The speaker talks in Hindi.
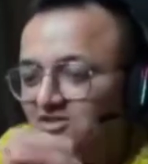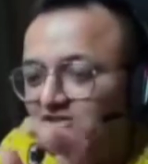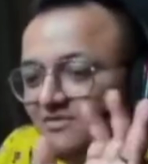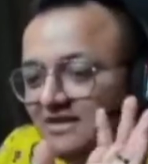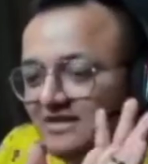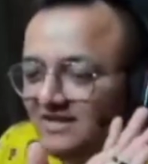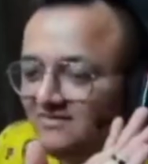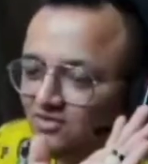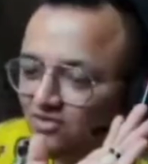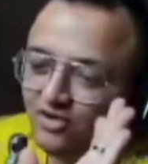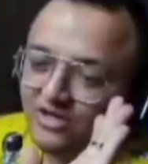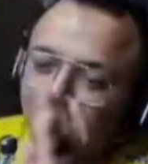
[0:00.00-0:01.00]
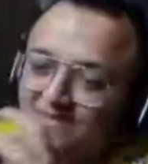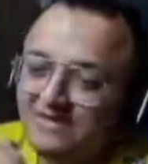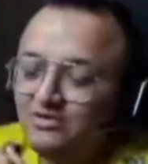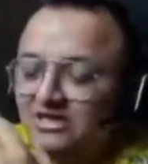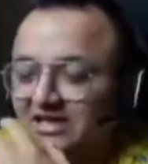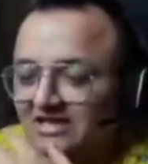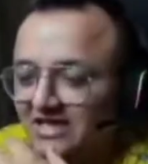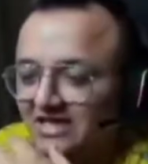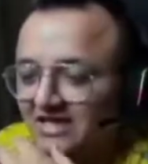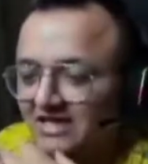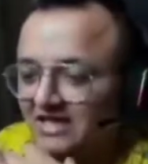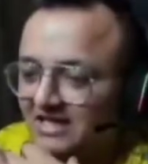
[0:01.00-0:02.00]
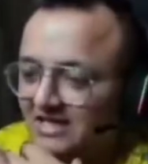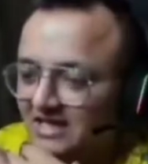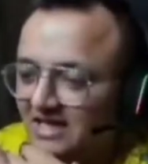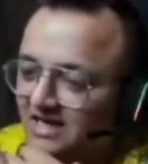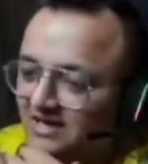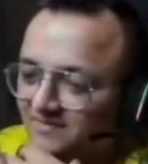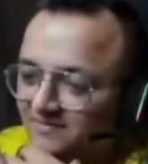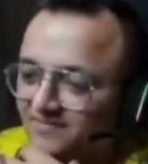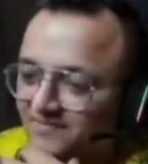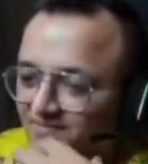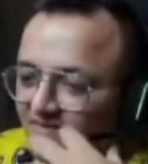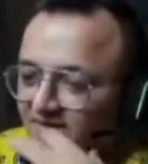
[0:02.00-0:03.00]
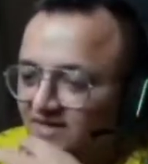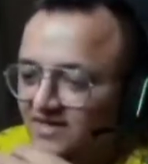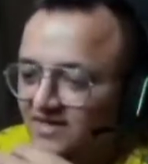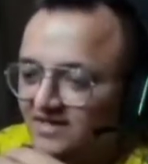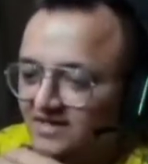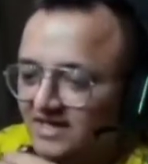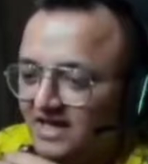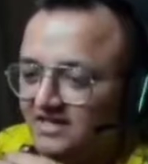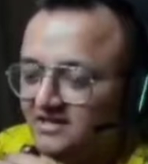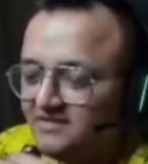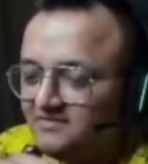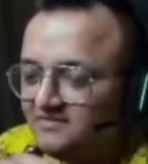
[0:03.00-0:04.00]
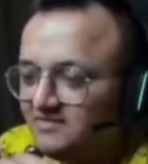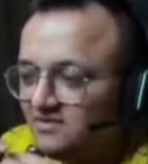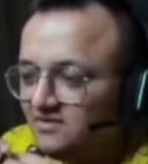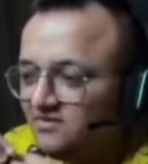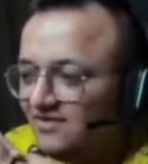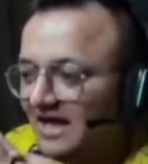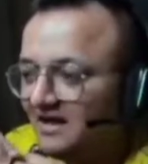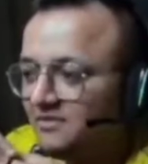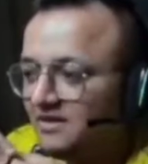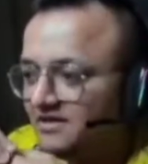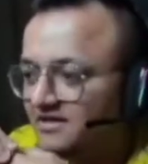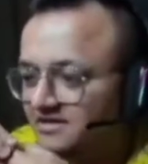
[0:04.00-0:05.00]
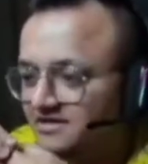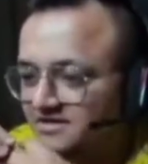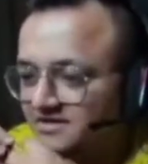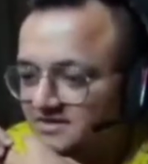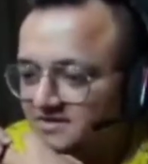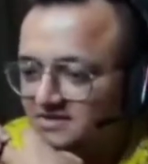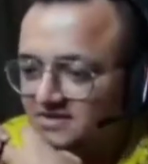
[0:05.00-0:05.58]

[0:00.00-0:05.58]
अंश और मंदीप दोनों ही मुझे लगता है कि हाँ ज्यादा नो फ्लैग बियरर्स